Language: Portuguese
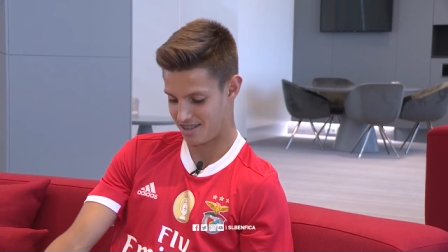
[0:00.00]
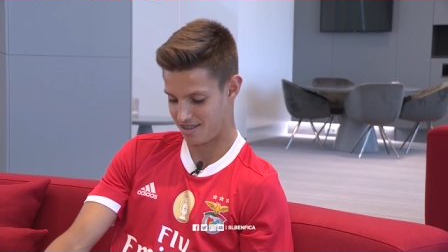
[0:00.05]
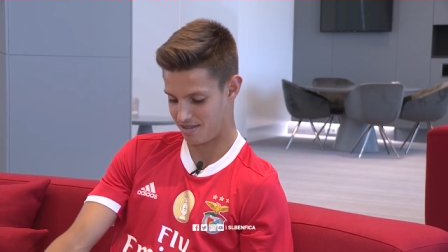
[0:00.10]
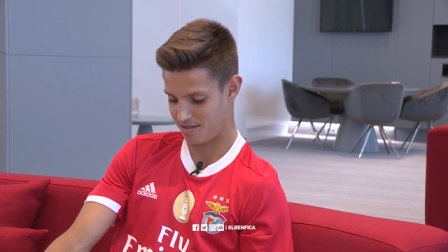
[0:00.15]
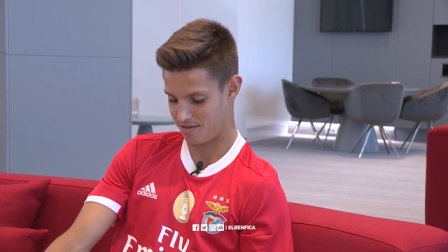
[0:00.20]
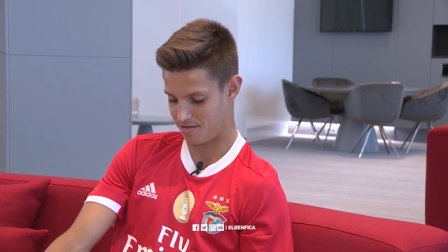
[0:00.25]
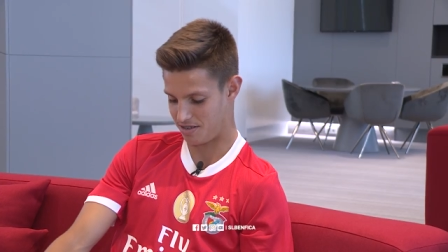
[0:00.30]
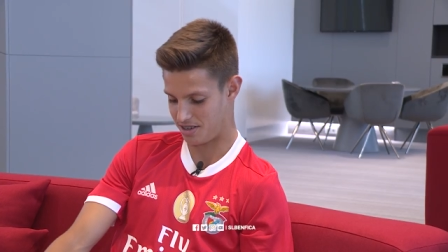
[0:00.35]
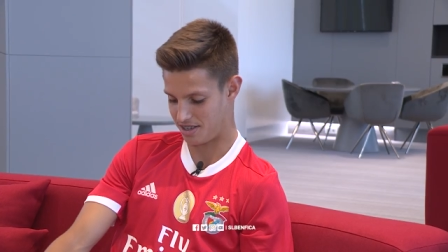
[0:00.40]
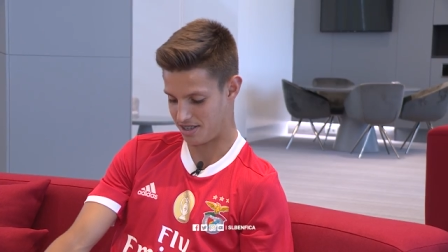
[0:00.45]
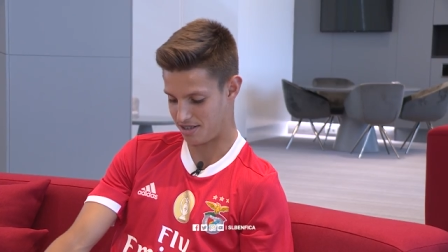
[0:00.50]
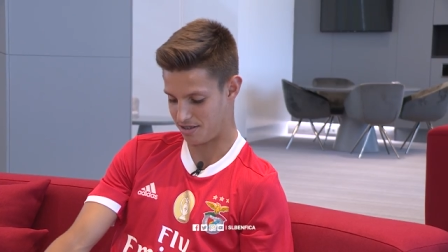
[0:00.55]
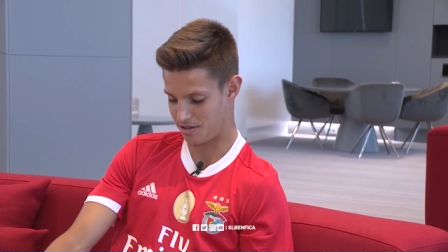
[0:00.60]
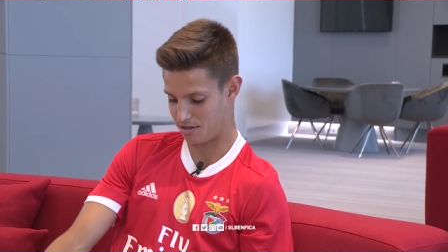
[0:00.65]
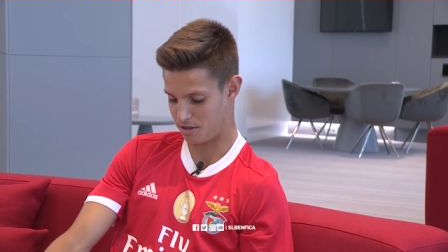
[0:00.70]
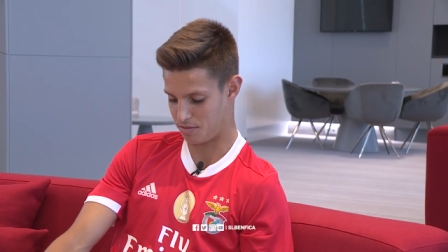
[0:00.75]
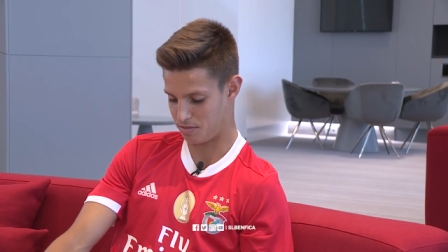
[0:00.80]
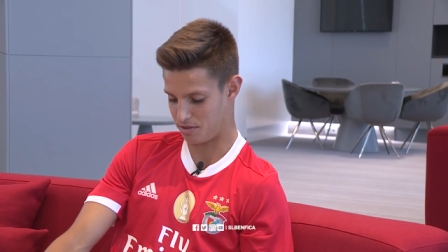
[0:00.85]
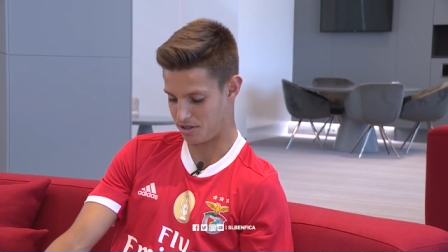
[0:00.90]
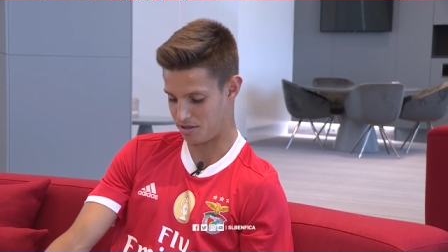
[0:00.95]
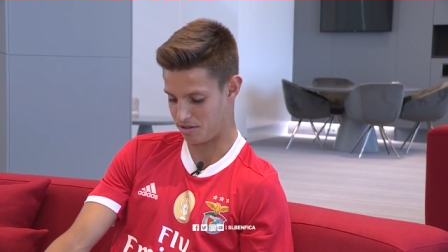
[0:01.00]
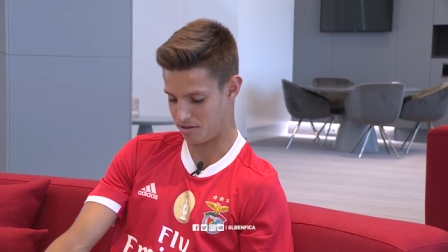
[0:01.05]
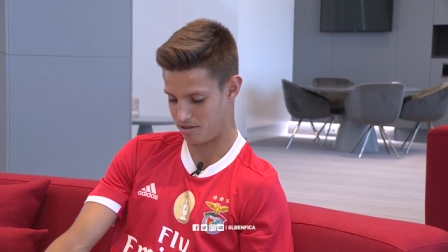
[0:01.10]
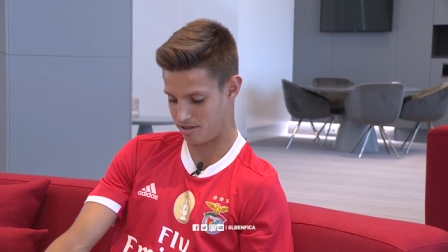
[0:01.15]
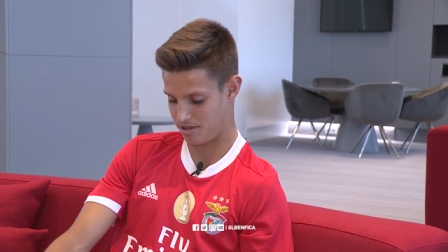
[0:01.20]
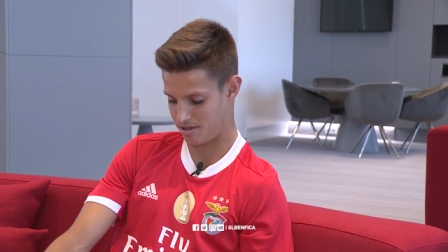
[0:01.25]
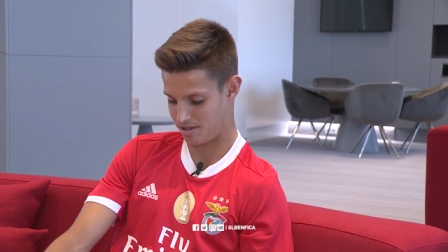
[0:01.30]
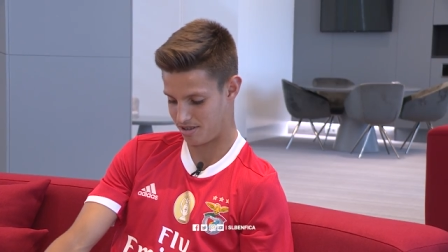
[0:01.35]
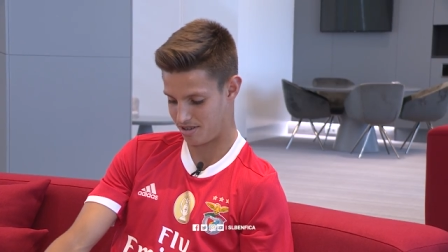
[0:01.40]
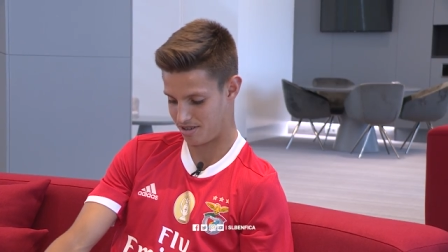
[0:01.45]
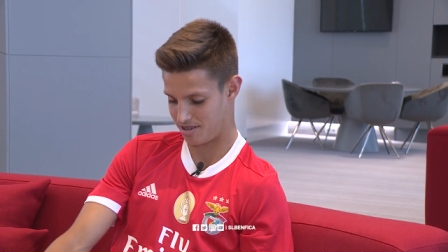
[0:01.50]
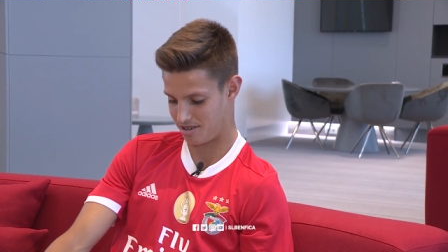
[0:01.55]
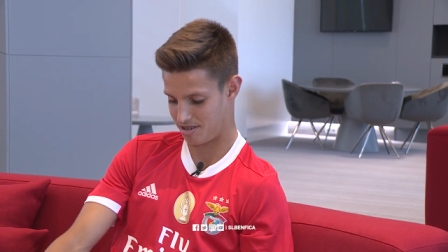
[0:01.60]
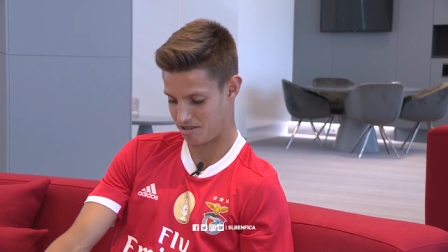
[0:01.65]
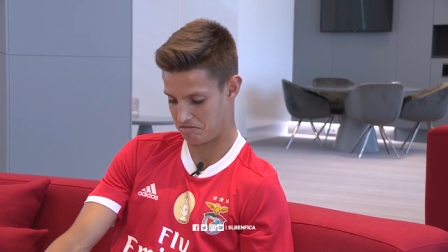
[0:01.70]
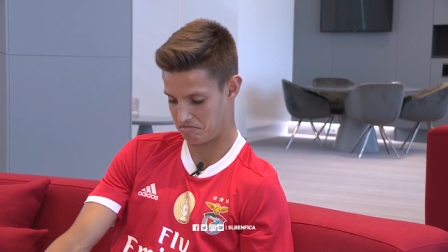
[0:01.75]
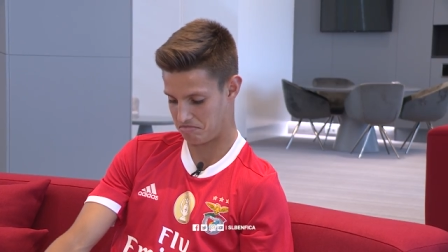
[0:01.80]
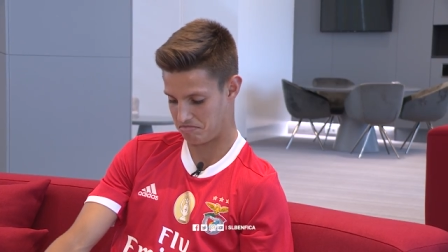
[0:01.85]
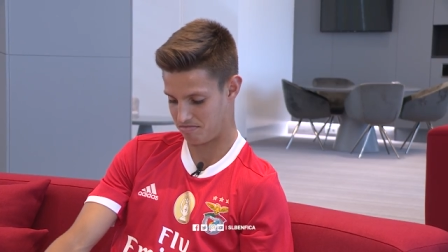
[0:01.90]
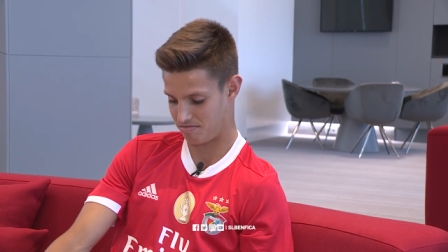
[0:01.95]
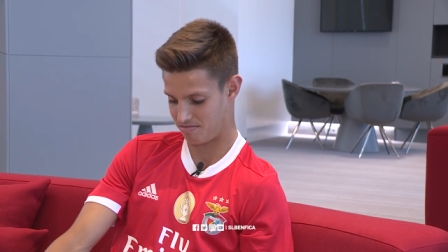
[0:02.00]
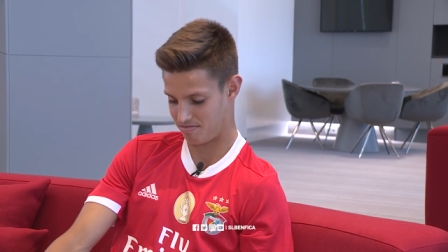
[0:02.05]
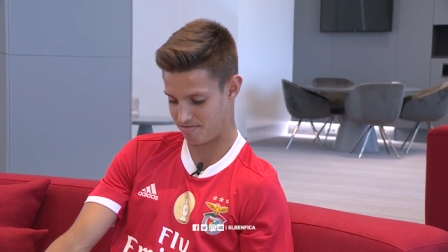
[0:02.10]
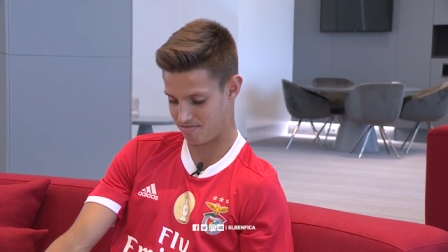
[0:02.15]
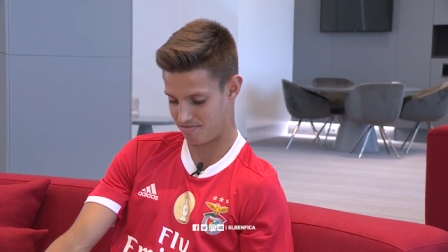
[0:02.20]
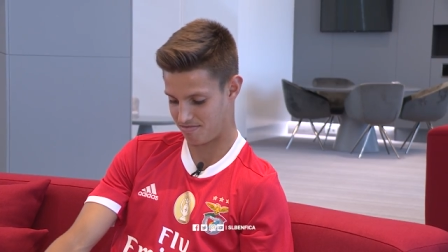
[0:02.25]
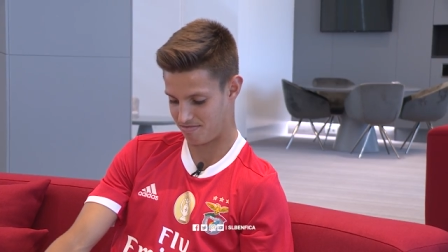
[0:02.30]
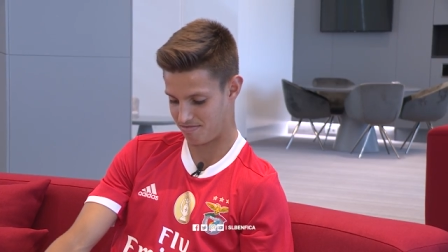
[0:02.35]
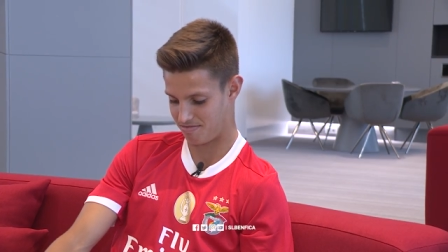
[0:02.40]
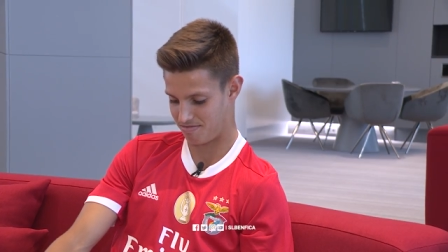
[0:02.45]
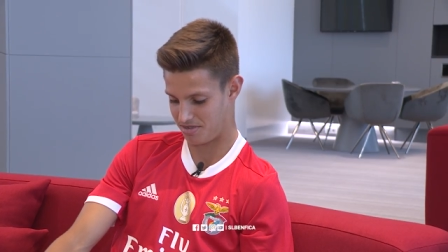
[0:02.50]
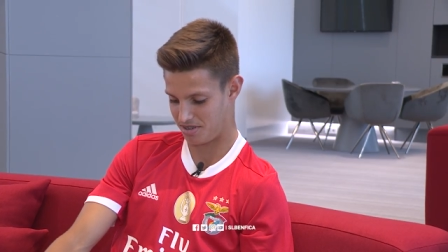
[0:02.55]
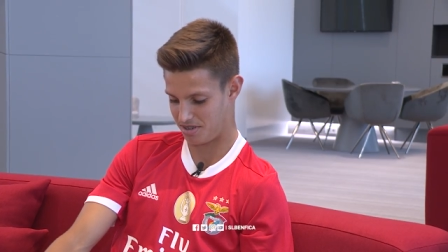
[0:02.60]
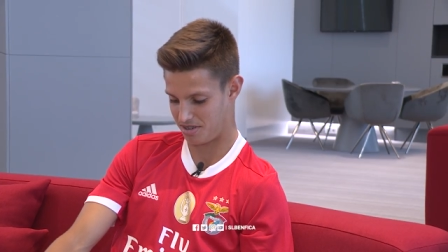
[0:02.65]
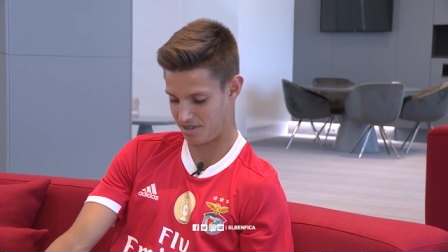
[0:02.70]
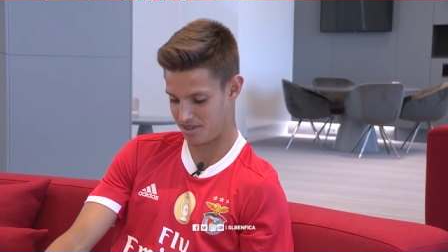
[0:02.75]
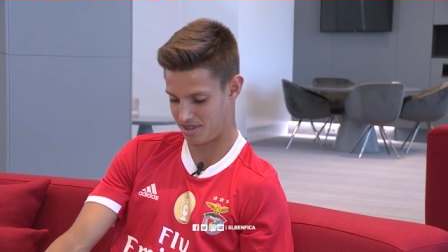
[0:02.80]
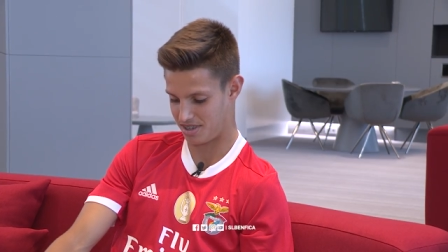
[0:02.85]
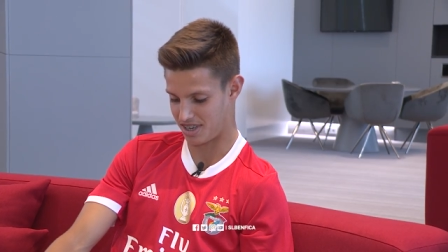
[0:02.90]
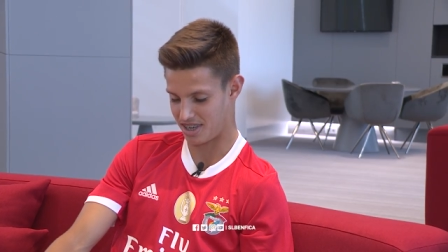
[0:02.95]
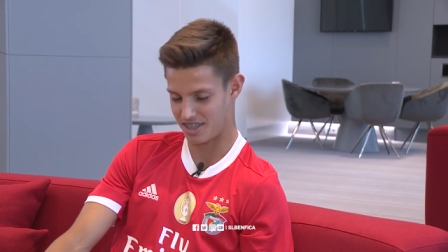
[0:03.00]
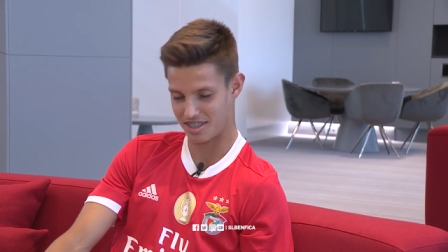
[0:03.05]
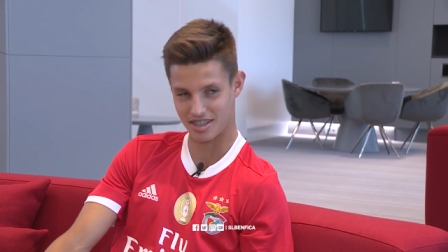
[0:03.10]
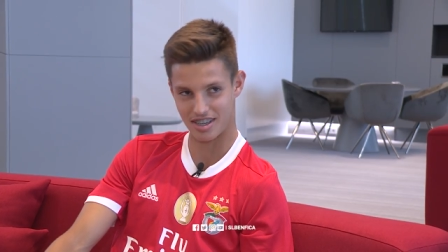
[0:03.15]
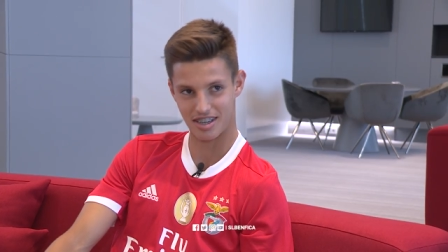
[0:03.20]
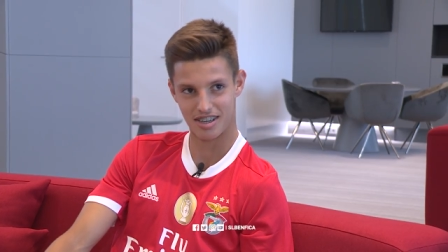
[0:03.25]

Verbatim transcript: Devia ter os meus. 6